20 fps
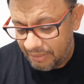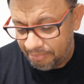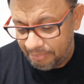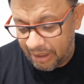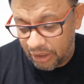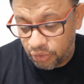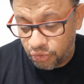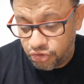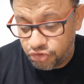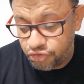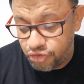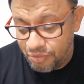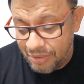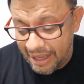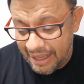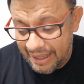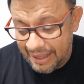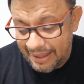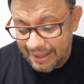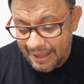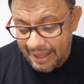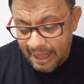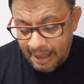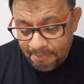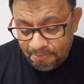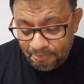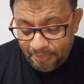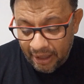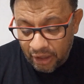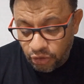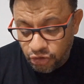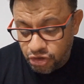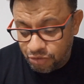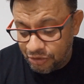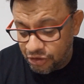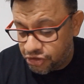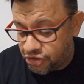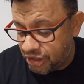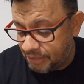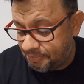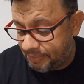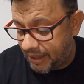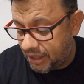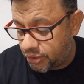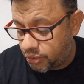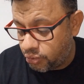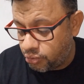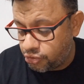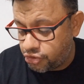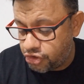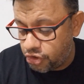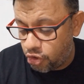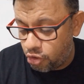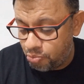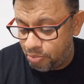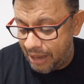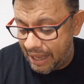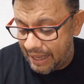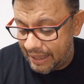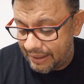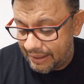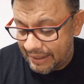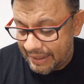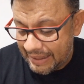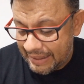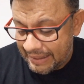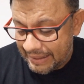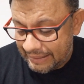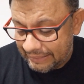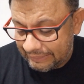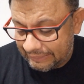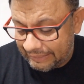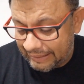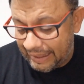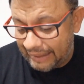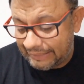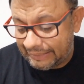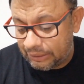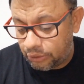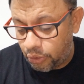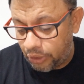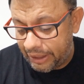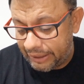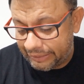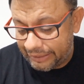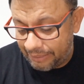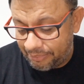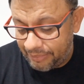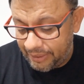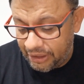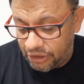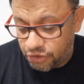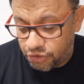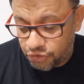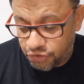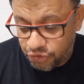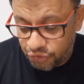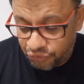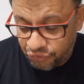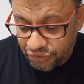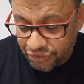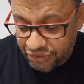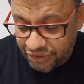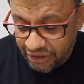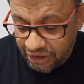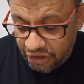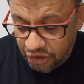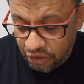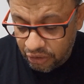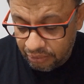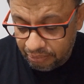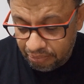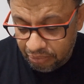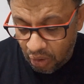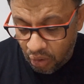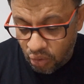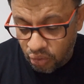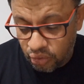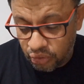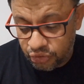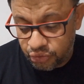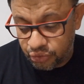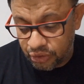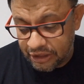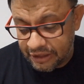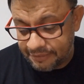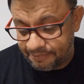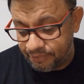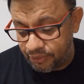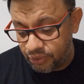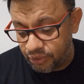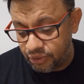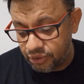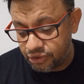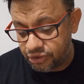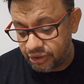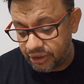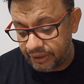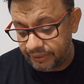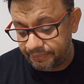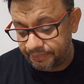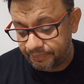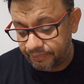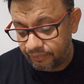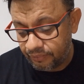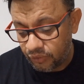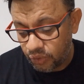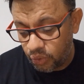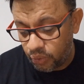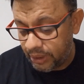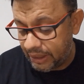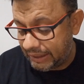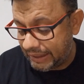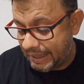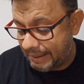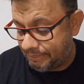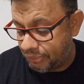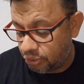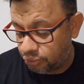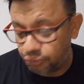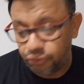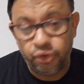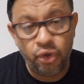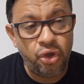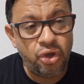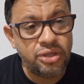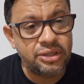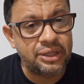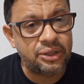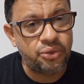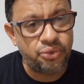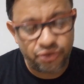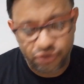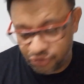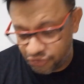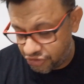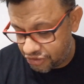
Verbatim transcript: parou de fumar, parou de mentir, parou de roubar, trata corretamente o seu vizinho, bom com sua esposa, ou ela é bondosa com seu